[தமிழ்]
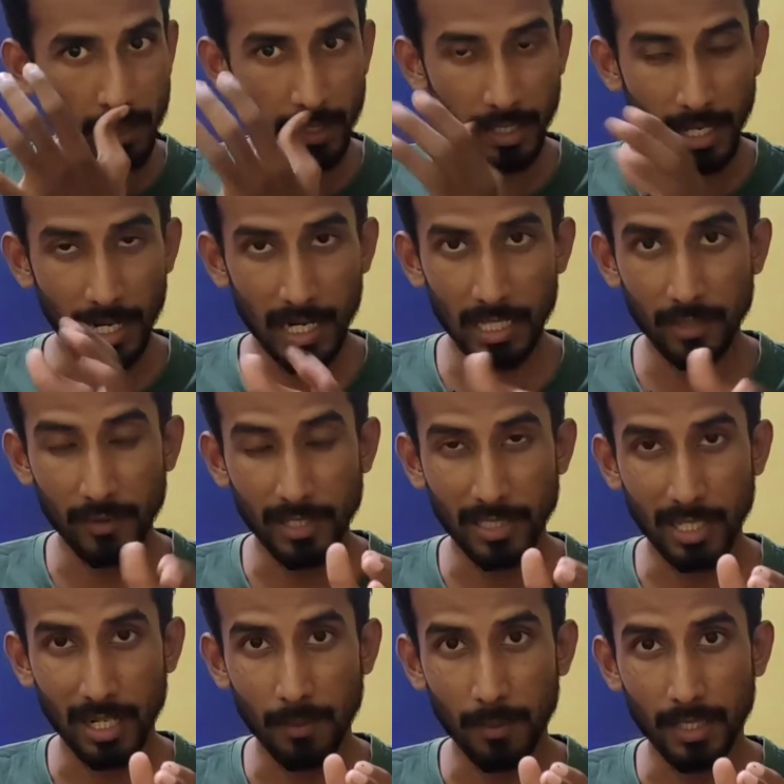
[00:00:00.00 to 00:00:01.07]
அந்த ஏழாவது
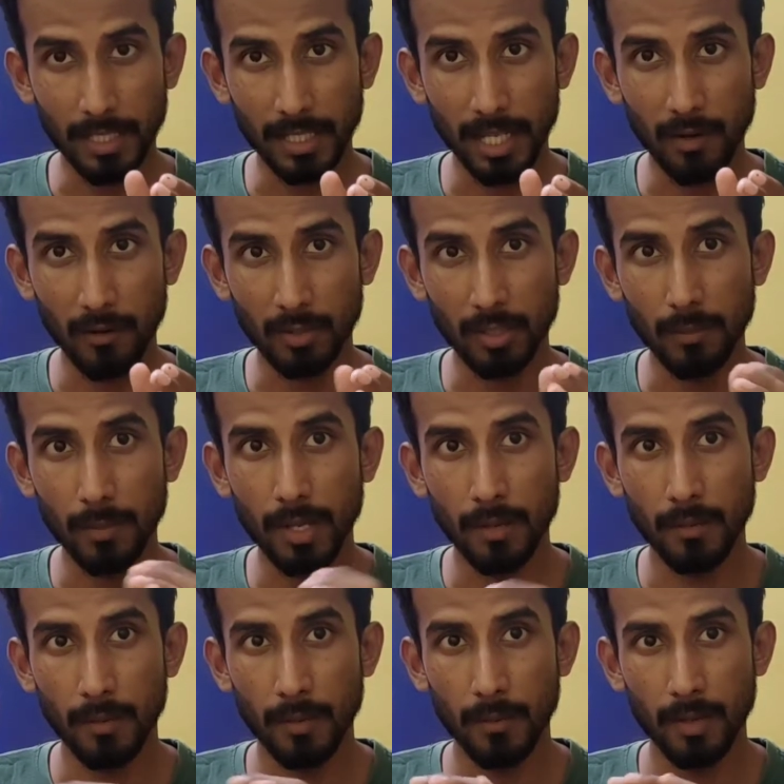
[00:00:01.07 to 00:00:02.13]
வயசுலலாம் பார்த்திங்கன்னா வந்து
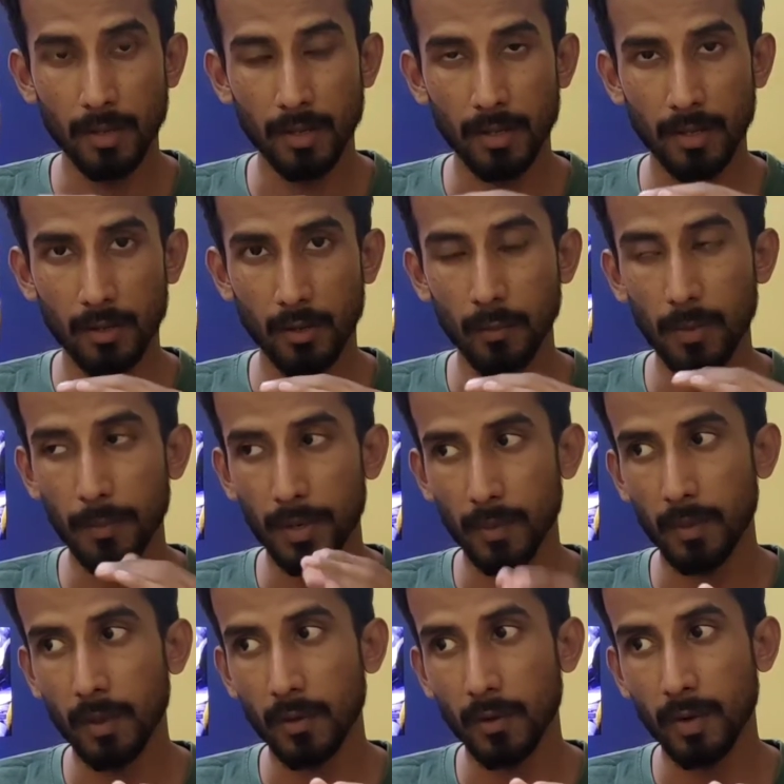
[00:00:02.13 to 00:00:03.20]
ரொம்ப
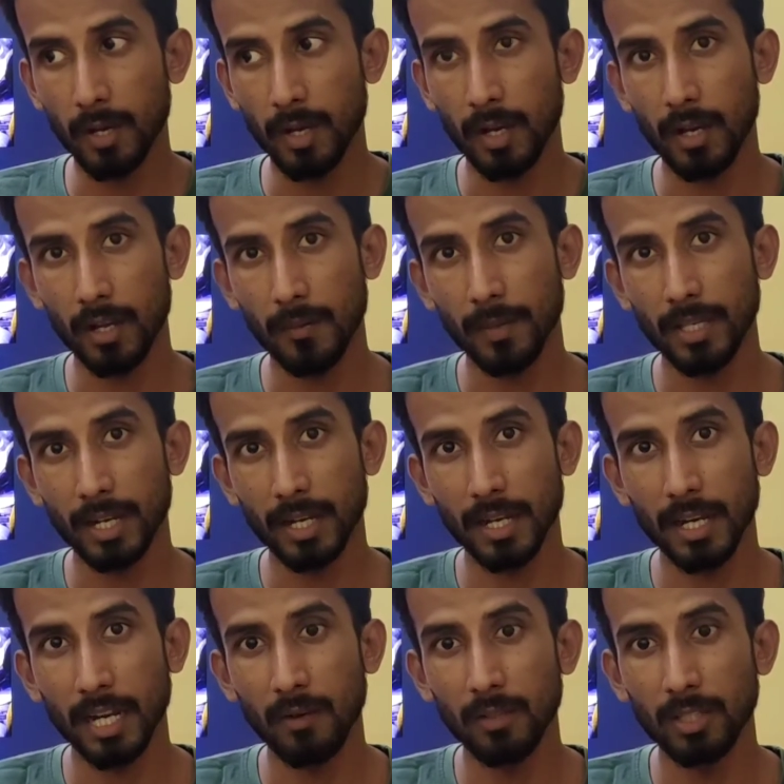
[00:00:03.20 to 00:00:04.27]
பிரபலம் ஆரம்பிக்கிறான்
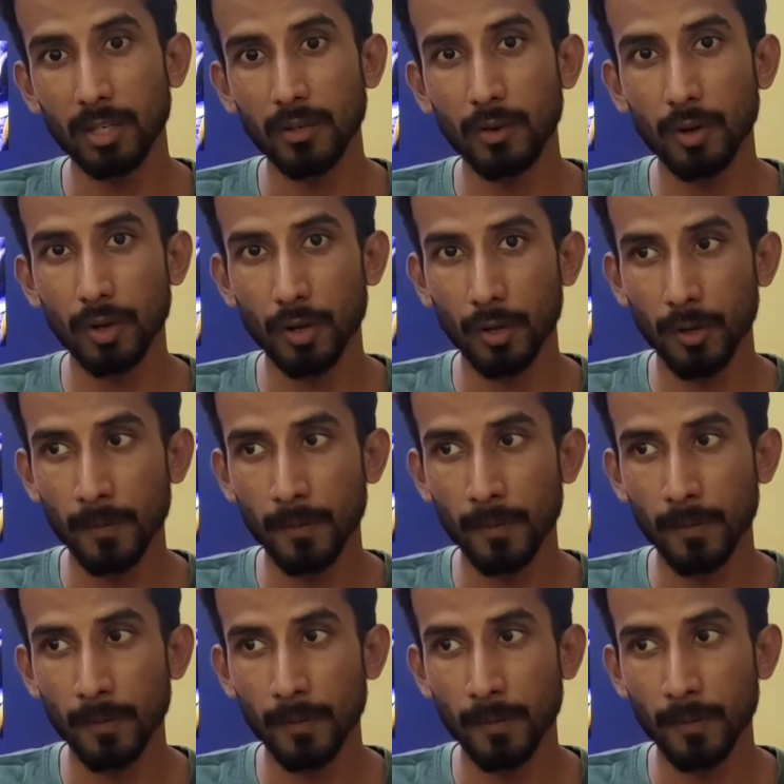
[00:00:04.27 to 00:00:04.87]
ஏன்னா வந்து ஒரு